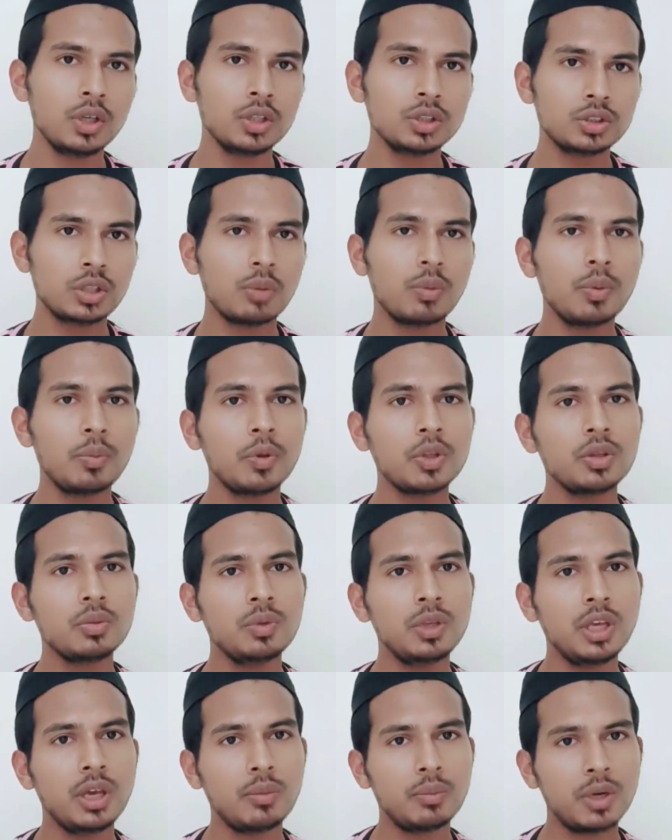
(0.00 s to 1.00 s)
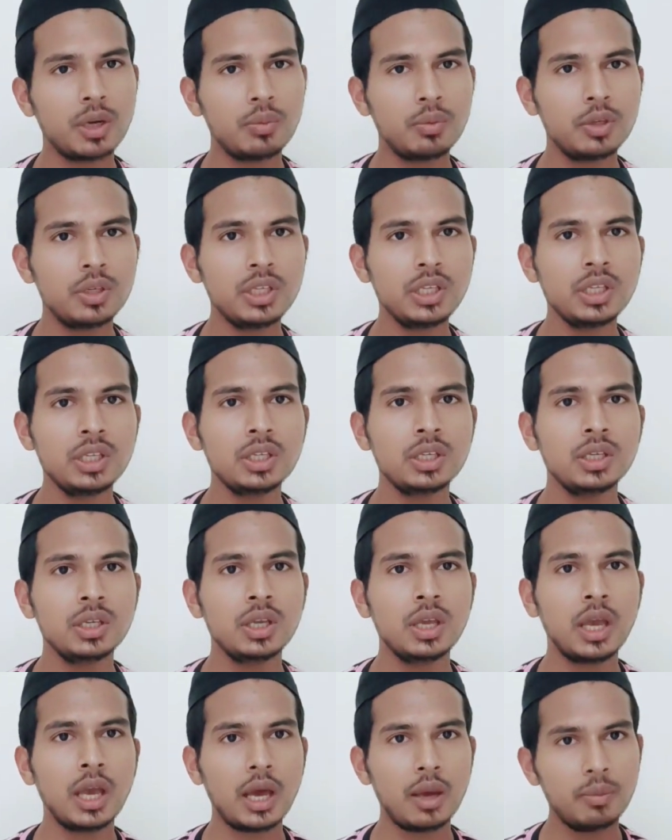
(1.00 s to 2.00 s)
সর্বপ্রথমেই আমরা বলি
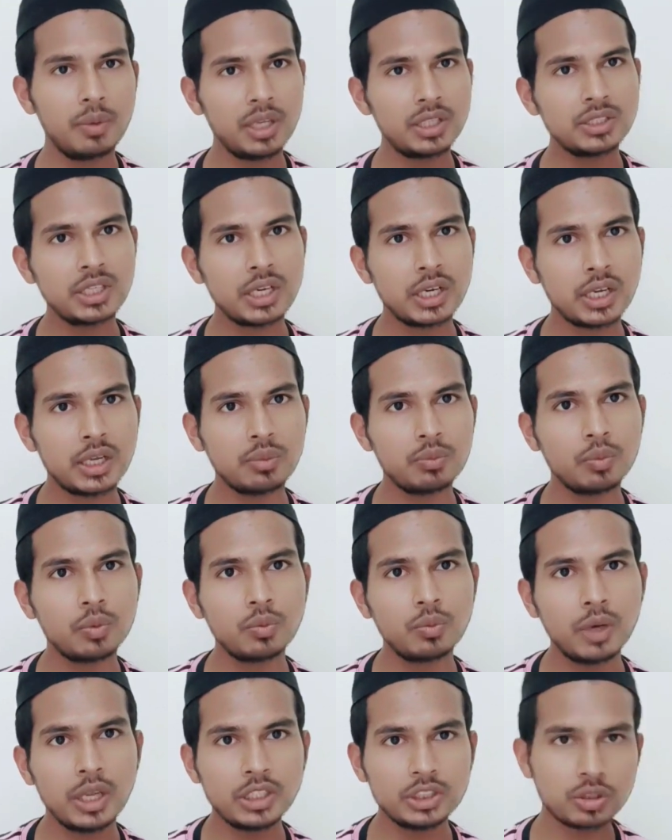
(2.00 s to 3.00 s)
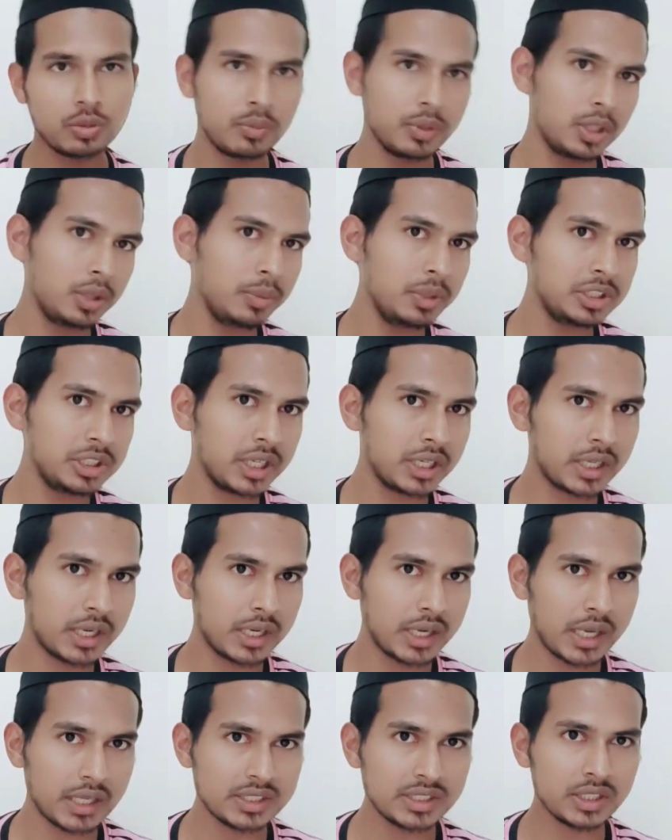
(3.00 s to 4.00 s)
আমরা যারা মোবাইল সম্বন্ধে বেশি একটা
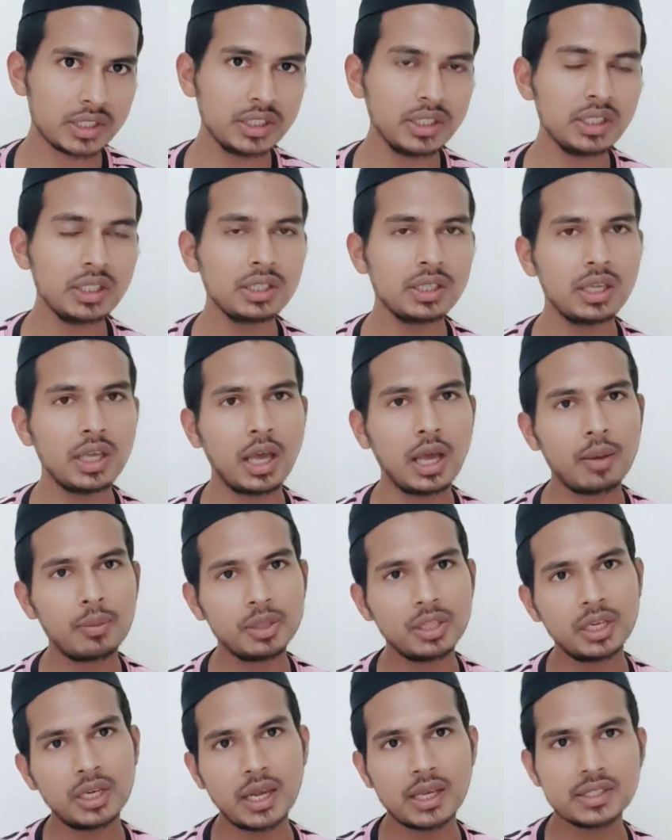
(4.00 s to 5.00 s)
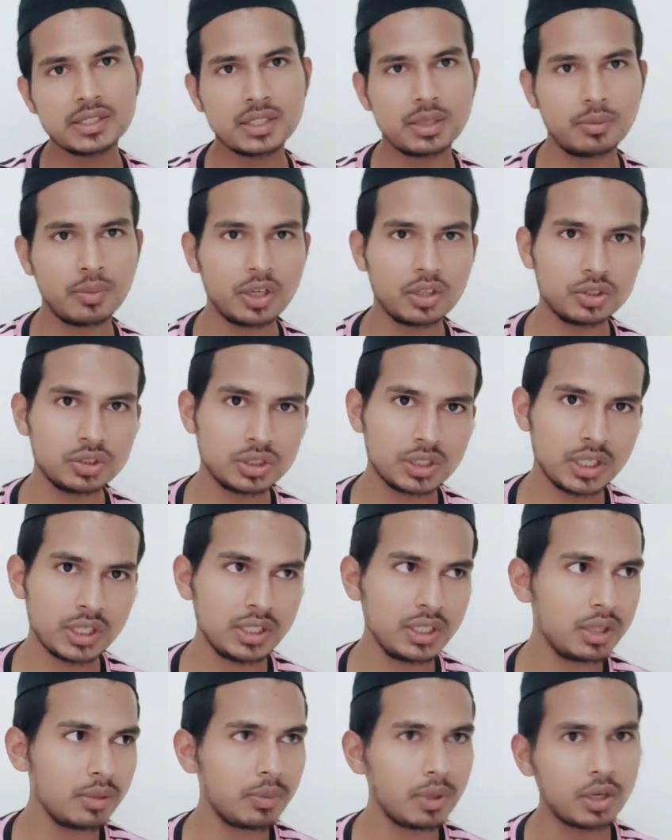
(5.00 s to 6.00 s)
না জানি আমাদের কাছের মানুষকে
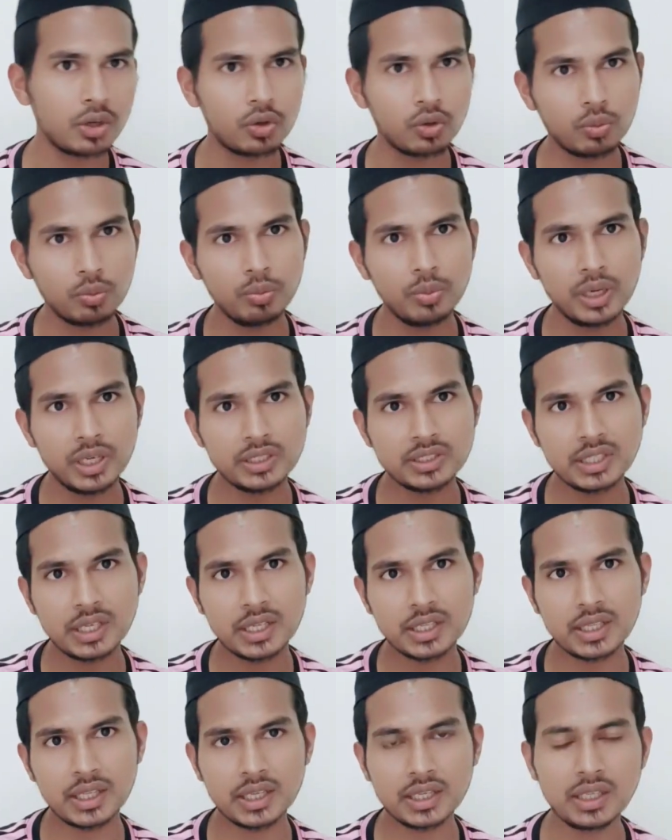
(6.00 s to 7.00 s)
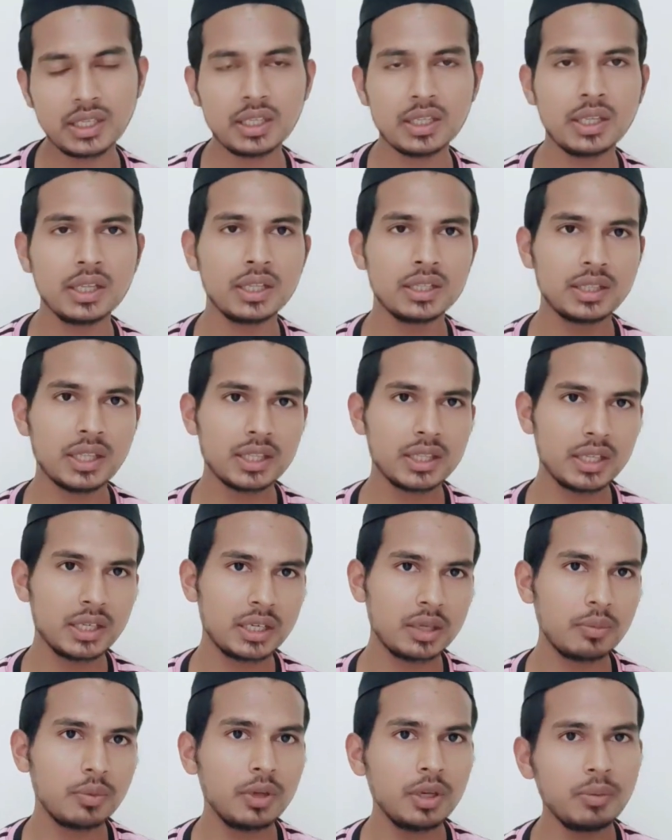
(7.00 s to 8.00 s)
দিয়ে বা রুমমেট যারা থাকে
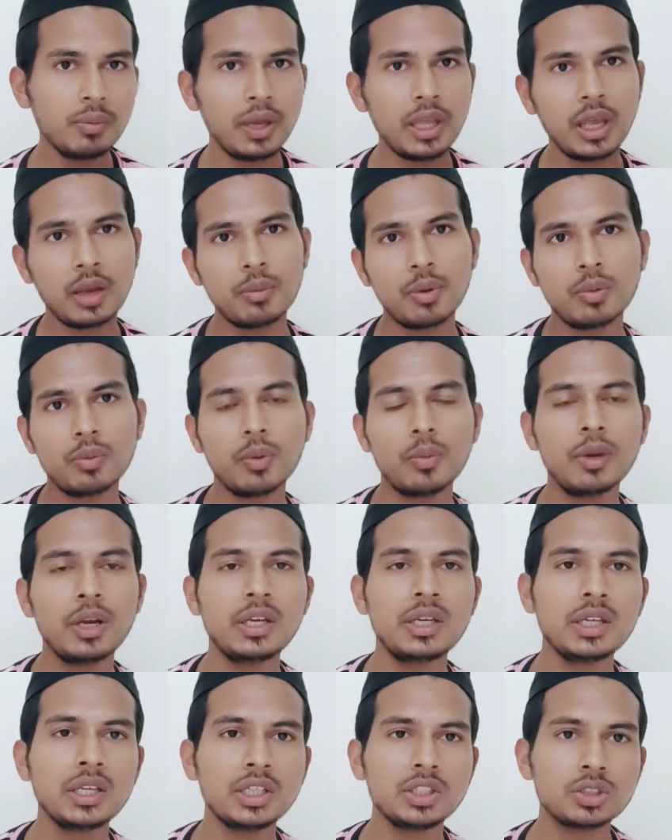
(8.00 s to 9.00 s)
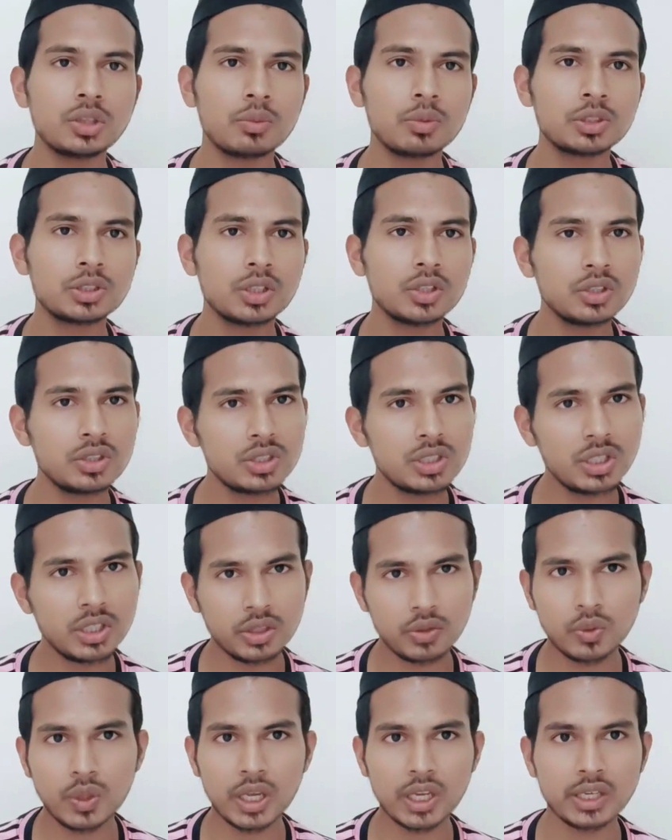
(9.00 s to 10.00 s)
তাদেরকে বলি ভাই আমার মোবাইলটি কি সমস্যা হচ্ছে
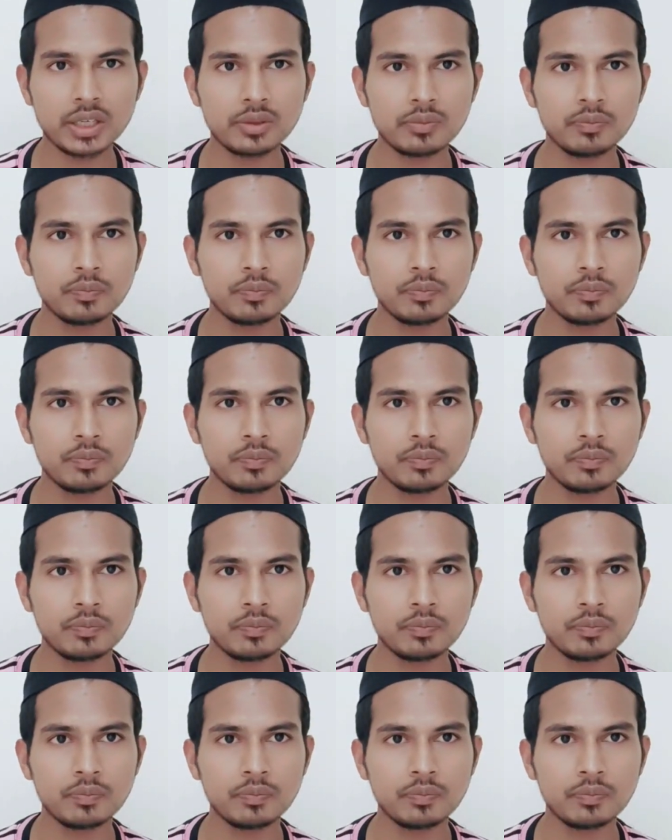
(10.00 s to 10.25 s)
একটু দেখেন